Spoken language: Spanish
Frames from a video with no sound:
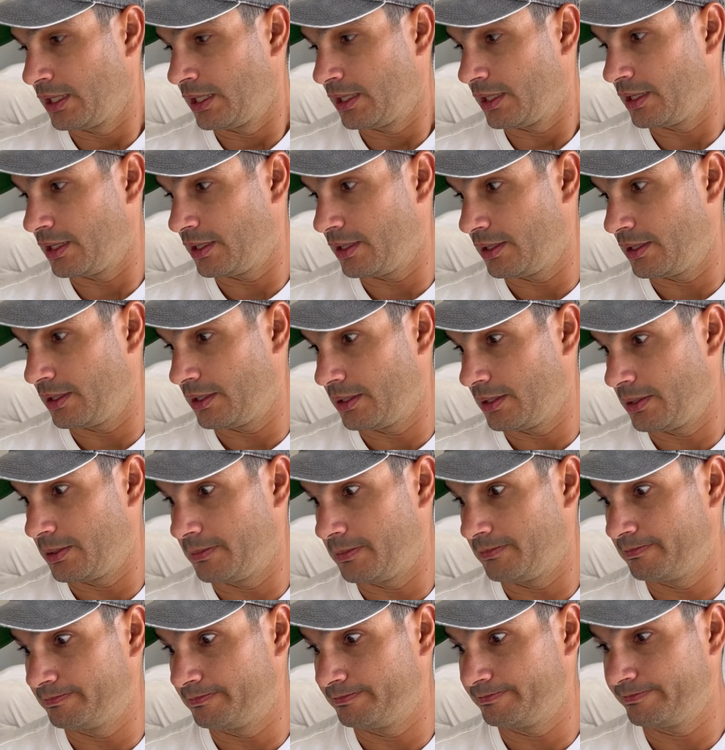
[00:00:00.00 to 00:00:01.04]
que
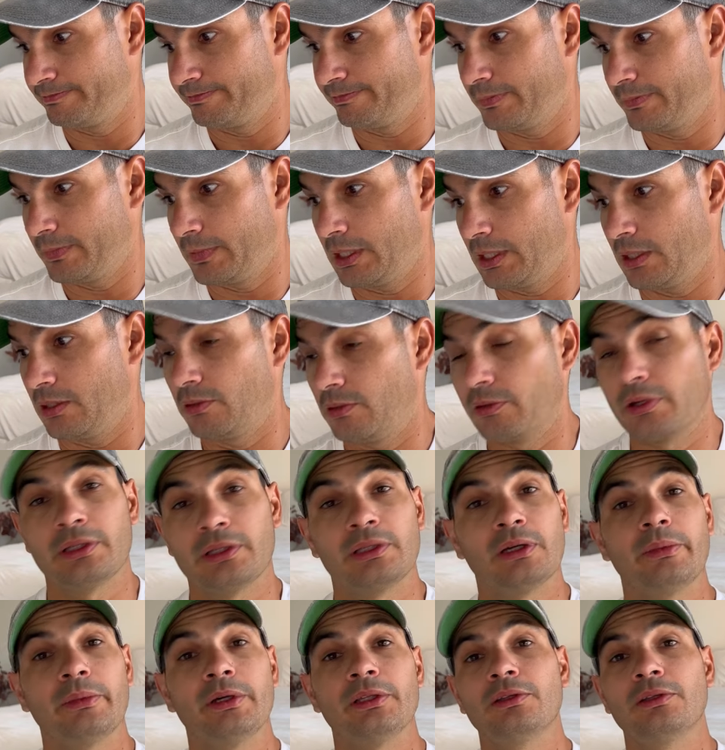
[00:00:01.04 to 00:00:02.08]

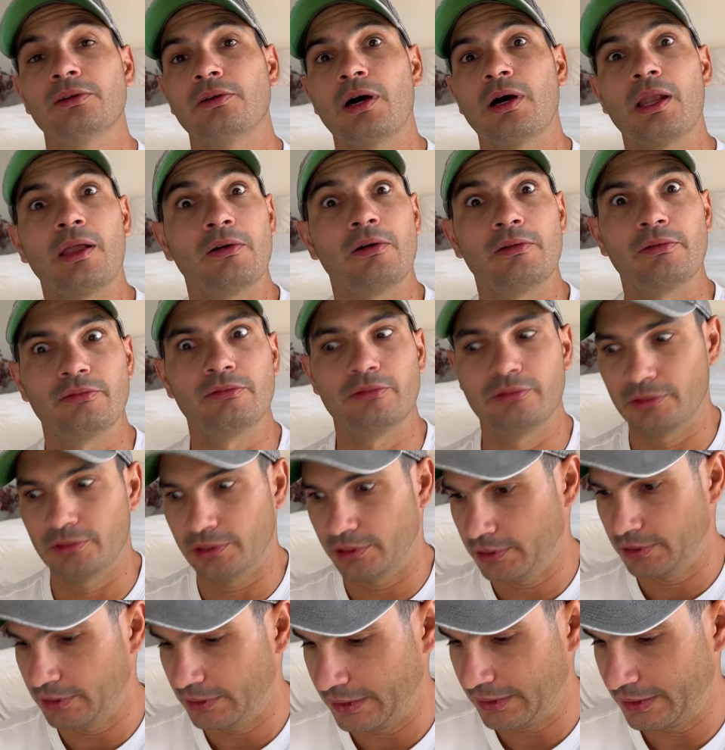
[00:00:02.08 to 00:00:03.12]
honestamente, ojalá
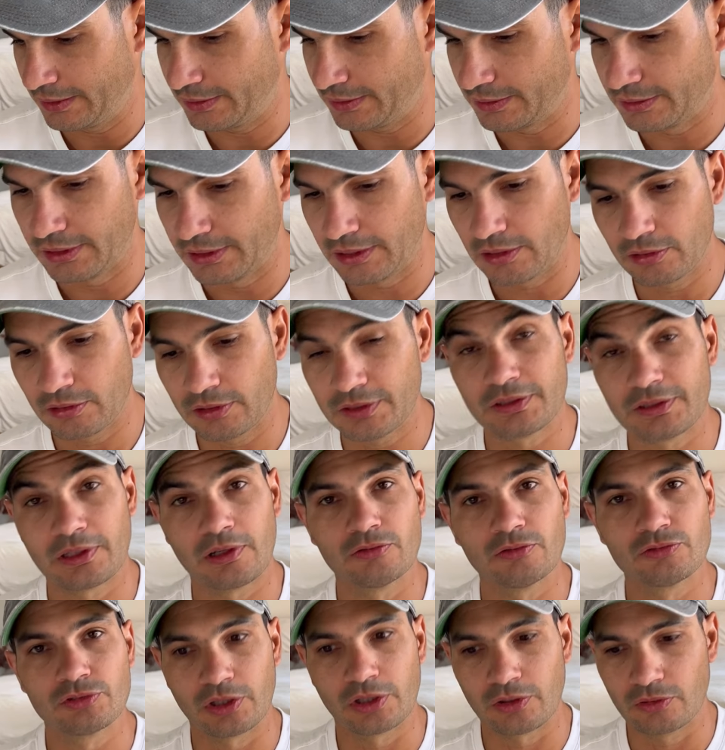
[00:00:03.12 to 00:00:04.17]
eh, existiera sea
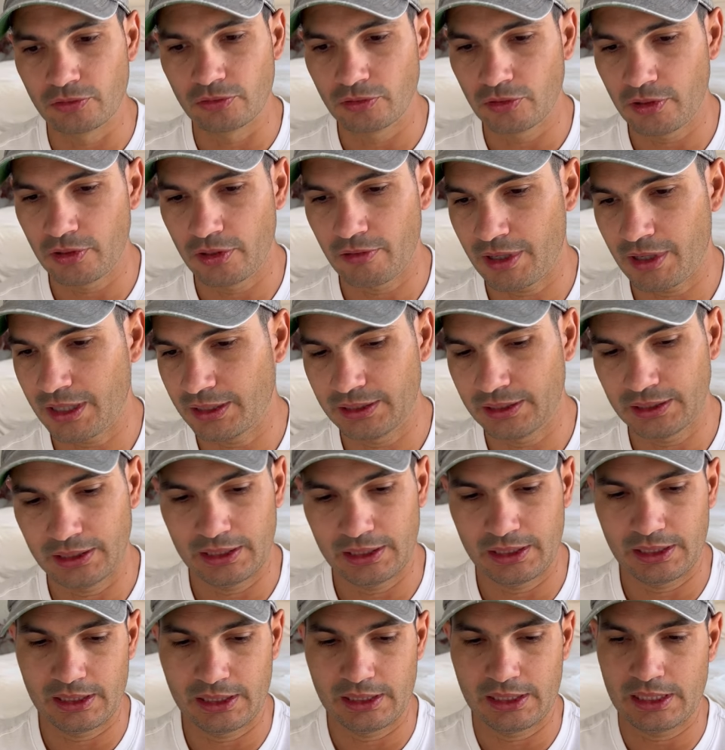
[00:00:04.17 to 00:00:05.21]
un segundo debate.
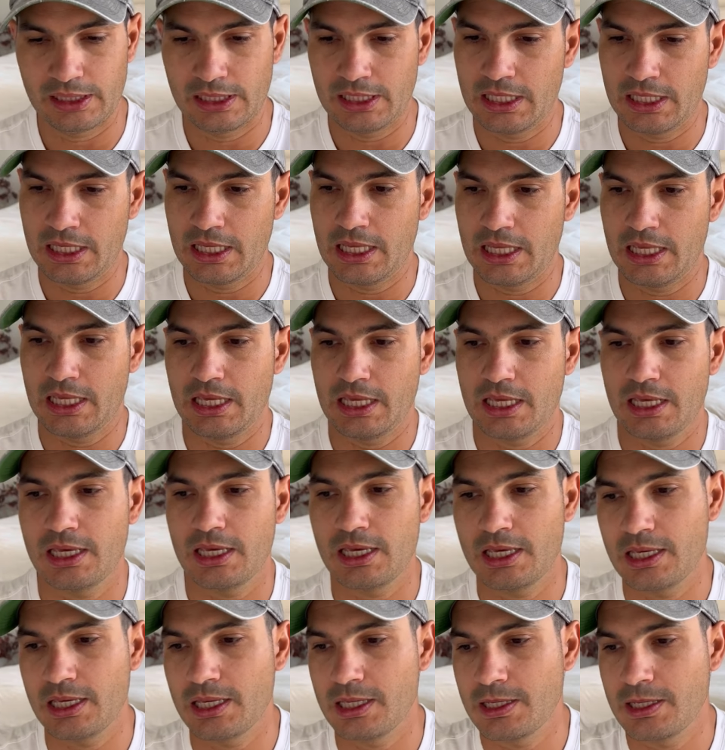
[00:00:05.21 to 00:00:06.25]

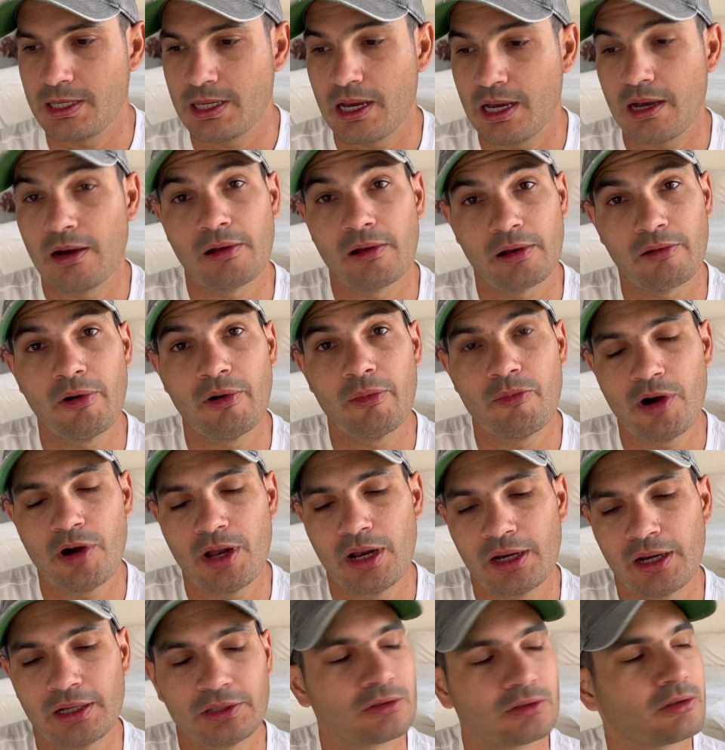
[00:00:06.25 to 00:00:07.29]
Eh, ahora vamos a
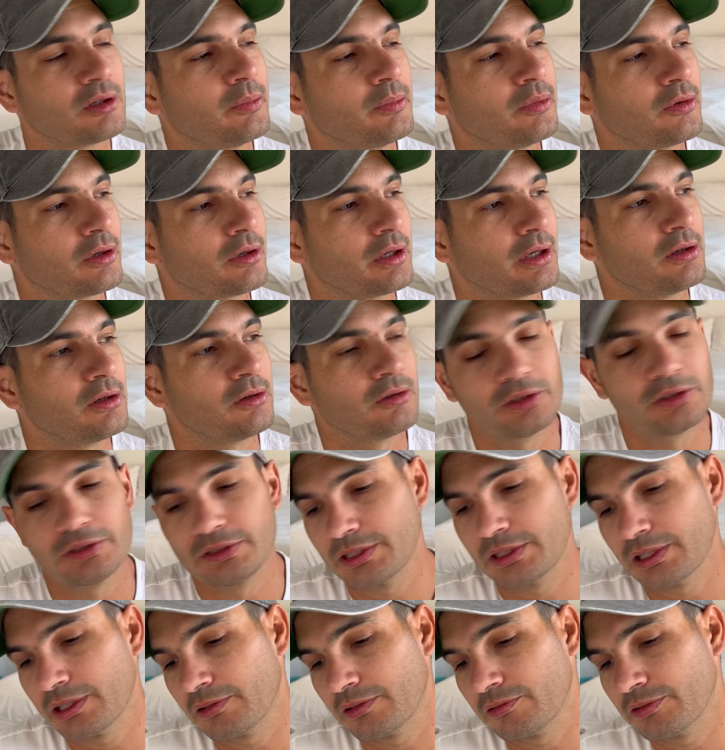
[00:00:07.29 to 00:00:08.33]
las razones por qué yo
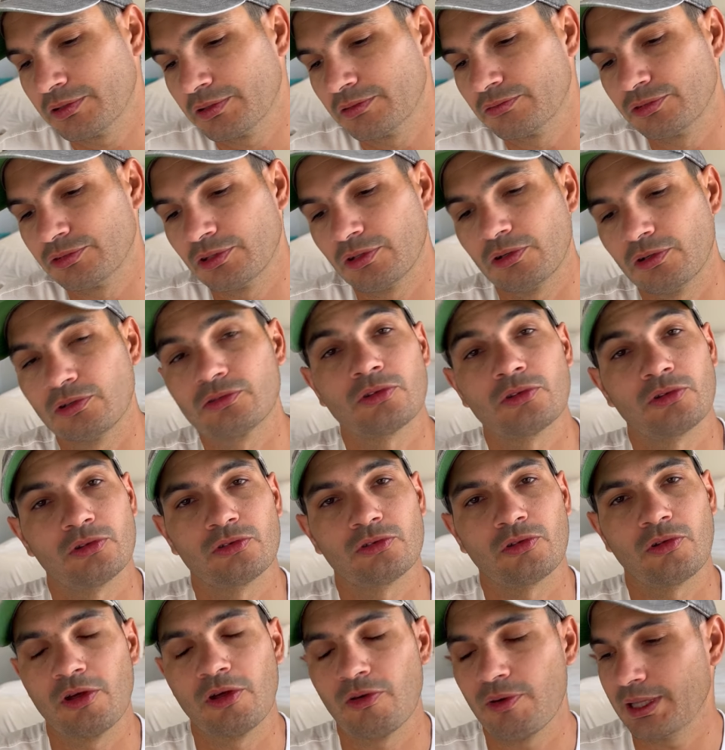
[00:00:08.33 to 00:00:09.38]
quisiera que hubiese
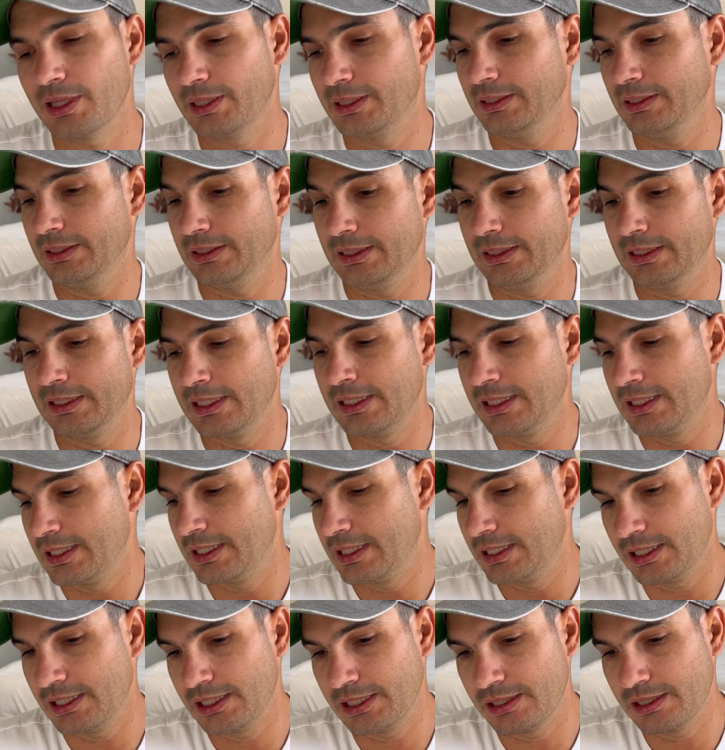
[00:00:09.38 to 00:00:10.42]
otro, debate.
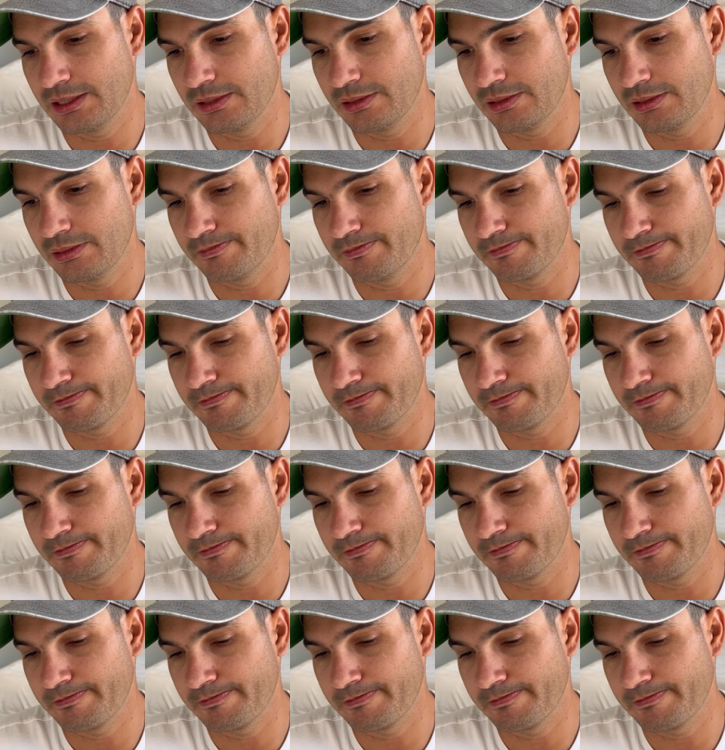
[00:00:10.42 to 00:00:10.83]
Eh,